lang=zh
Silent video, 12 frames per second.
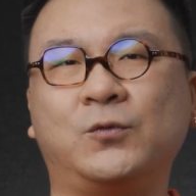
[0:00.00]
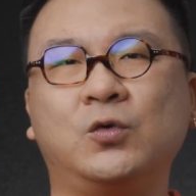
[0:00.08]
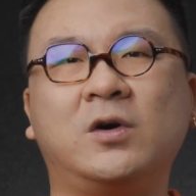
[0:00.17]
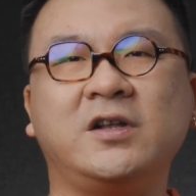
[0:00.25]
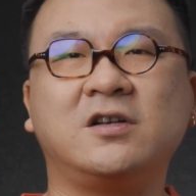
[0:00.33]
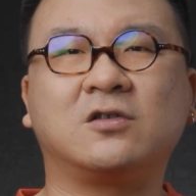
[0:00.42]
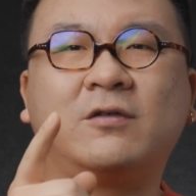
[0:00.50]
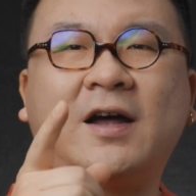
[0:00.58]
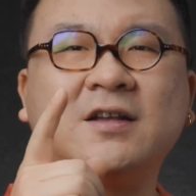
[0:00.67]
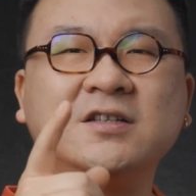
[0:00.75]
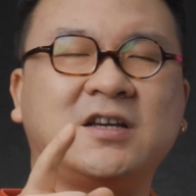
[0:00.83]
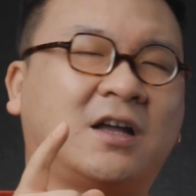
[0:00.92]
如果你首发
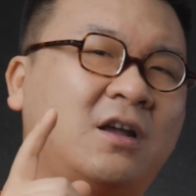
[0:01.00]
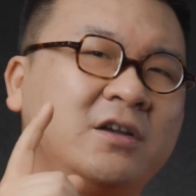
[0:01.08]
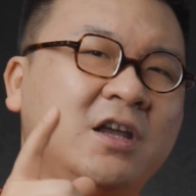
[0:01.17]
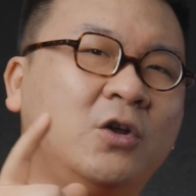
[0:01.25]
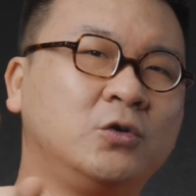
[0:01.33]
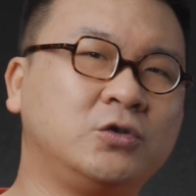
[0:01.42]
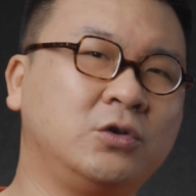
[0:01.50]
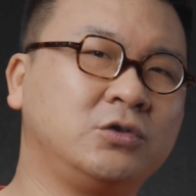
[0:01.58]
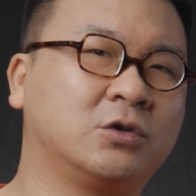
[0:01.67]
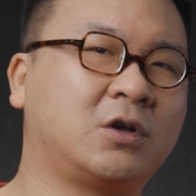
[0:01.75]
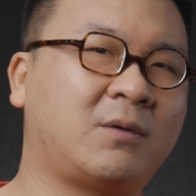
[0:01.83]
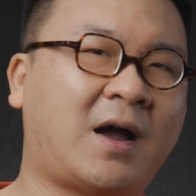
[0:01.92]
能抢到一六九九
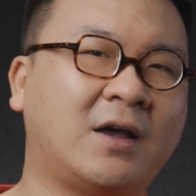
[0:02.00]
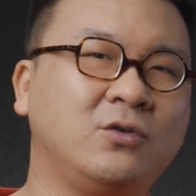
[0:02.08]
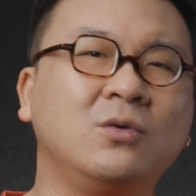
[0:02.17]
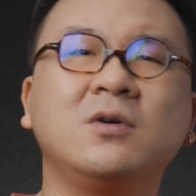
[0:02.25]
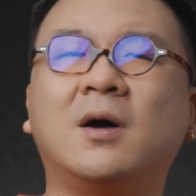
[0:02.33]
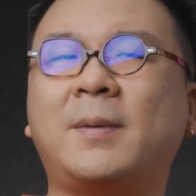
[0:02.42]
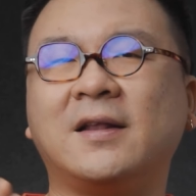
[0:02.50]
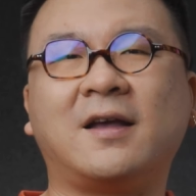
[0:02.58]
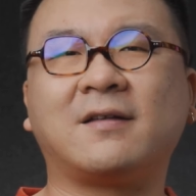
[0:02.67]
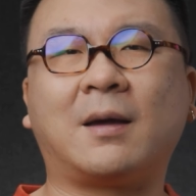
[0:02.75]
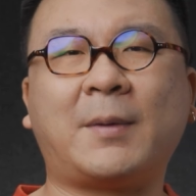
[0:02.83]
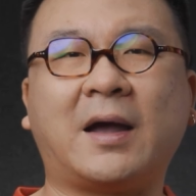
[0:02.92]
九的话，用个半
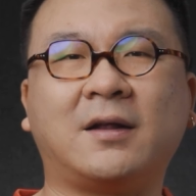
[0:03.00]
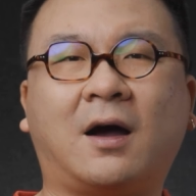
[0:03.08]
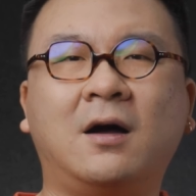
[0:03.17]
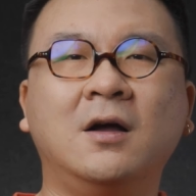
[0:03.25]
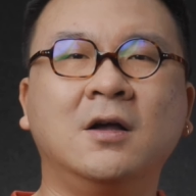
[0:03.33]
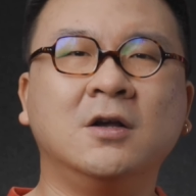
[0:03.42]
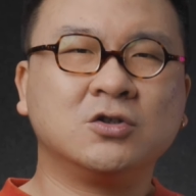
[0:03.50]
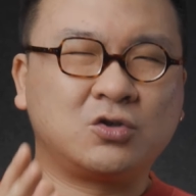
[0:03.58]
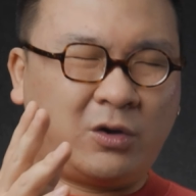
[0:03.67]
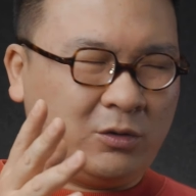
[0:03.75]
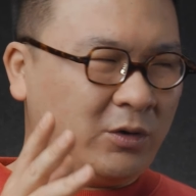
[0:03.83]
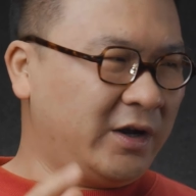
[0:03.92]
年再卖掉，
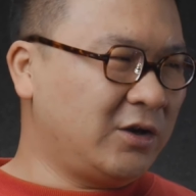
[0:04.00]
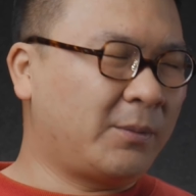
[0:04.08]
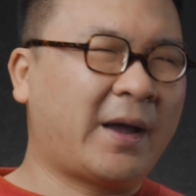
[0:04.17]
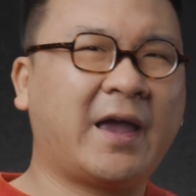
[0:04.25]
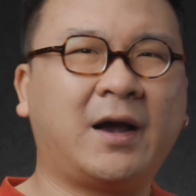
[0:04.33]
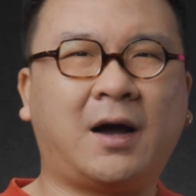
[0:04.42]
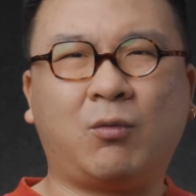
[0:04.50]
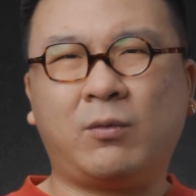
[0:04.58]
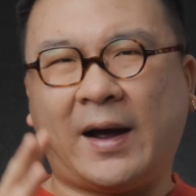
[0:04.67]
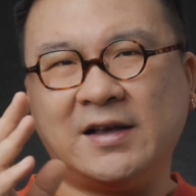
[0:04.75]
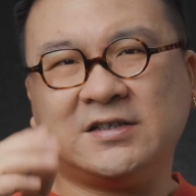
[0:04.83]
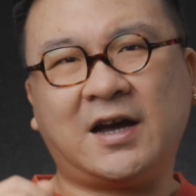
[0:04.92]
最多也就赔个五
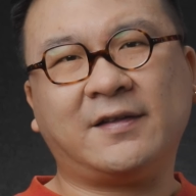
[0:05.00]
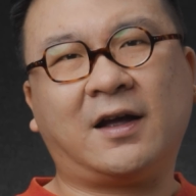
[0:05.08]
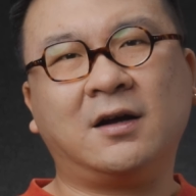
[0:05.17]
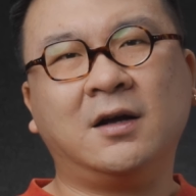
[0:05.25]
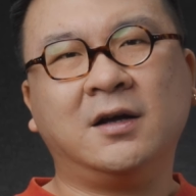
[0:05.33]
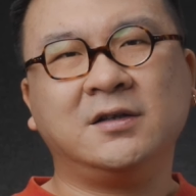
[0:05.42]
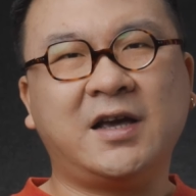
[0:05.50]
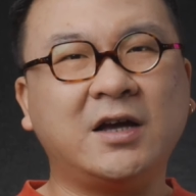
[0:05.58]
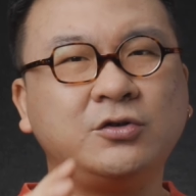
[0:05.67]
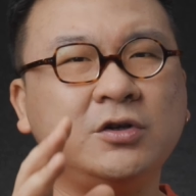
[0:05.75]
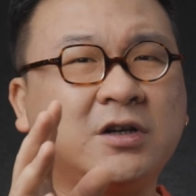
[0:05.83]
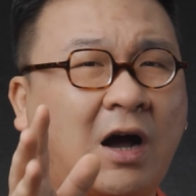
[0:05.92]
百一千的，也
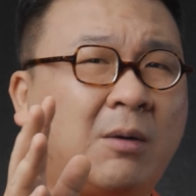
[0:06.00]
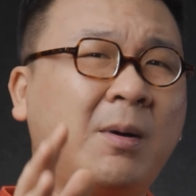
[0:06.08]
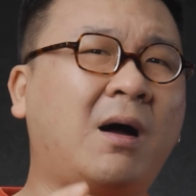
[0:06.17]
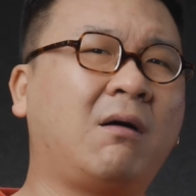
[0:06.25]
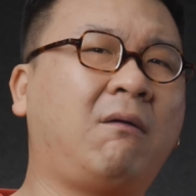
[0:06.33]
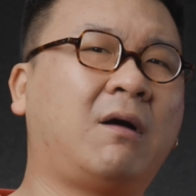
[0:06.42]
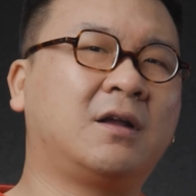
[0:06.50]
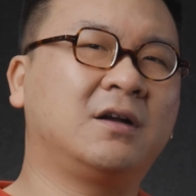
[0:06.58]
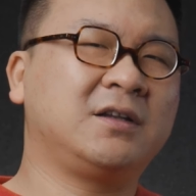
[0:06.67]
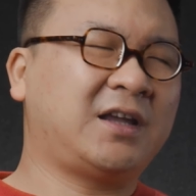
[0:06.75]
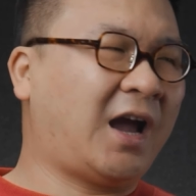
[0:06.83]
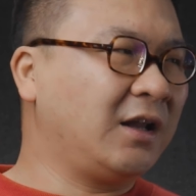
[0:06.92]
许搞不好有可
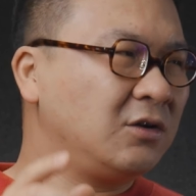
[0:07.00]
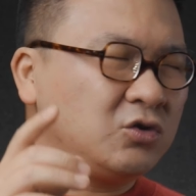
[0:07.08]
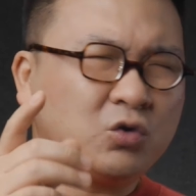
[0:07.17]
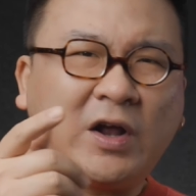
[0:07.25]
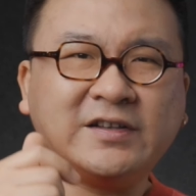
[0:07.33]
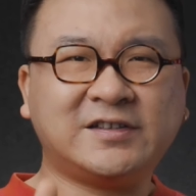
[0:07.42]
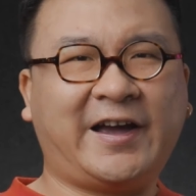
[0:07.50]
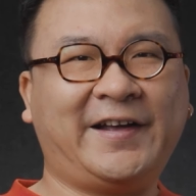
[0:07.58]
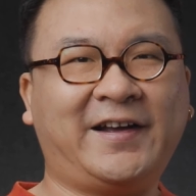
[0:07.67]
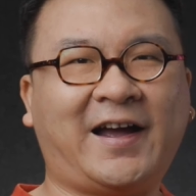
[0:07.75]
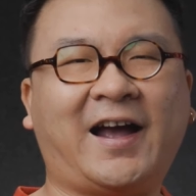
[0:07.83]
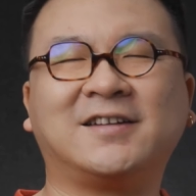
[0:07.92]
能你还能赚钱。
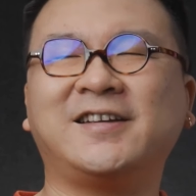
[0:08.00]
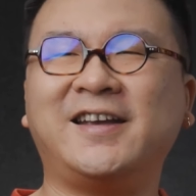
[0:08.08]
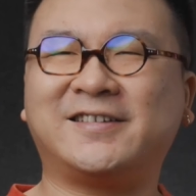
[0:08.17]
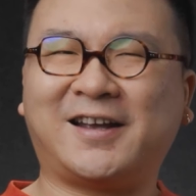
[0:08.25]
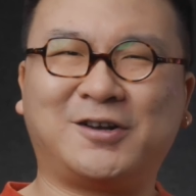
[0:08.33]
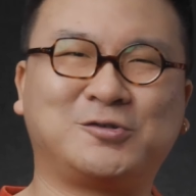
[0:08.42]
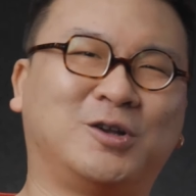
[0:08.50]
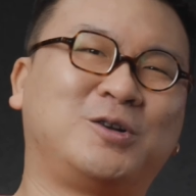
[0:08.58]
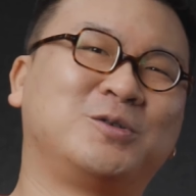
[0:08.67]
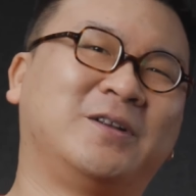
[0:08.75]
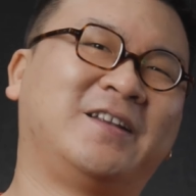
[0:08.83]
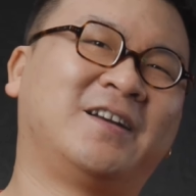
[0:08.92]
哎，这谁说的
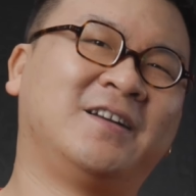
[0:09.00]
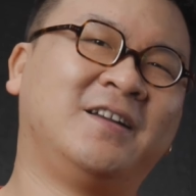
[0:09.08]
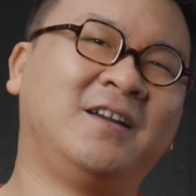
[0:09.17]
准呢？